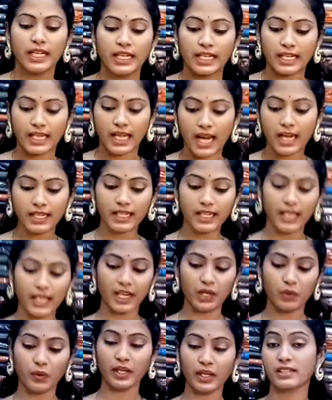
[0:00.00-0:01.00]
ఇలాంటి
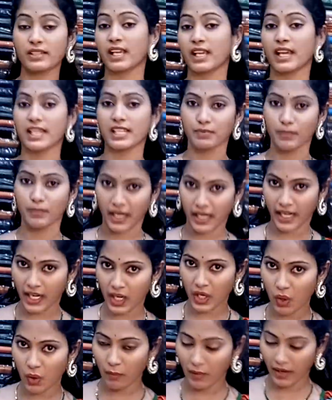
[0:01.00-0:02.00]
లైట్ వెయిట్ శారీస్
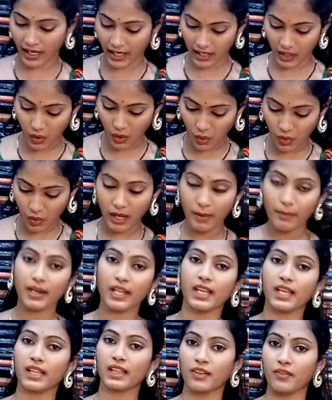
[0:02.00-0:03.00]
మరెన్నో మరెన్నో కూడా
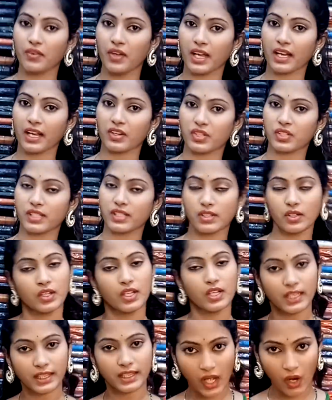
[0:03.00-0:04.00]
మనకి దివ్యా కలెక్షన్స్లో
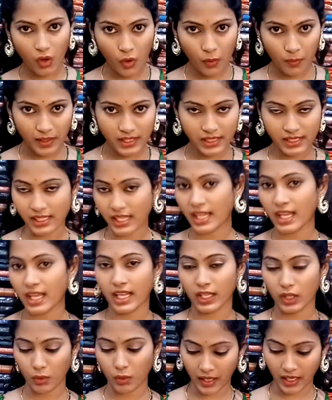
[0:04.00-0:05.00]
తక్కువ ప్రైస్కి
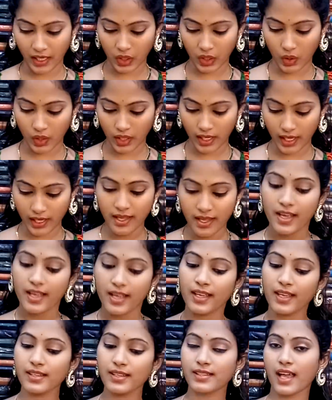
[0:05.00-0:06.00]
అందుబాటులో ఉన్నాయి
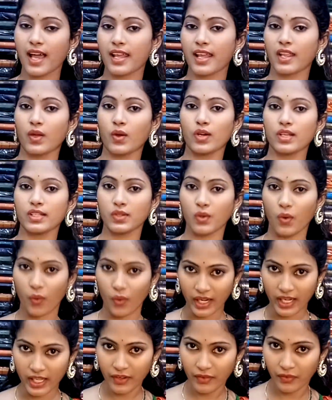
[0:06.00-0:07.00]
ఈ శారీ కాస్ట్
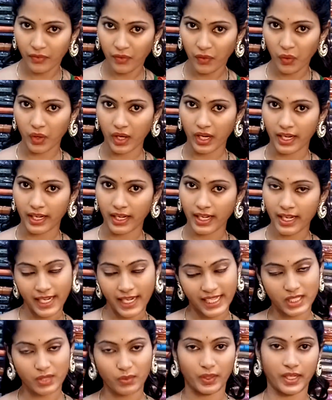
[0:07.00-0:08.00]
ఓన్లీ ఫోర్ హండ్రెడ్
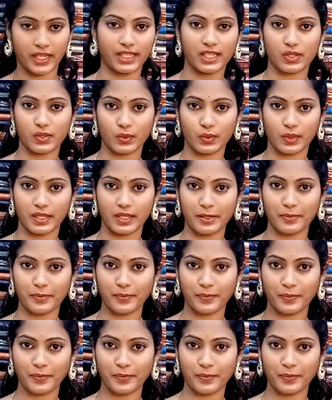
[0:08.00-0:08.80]
నెక్స్ట్ వెరైటీ చూద్దాం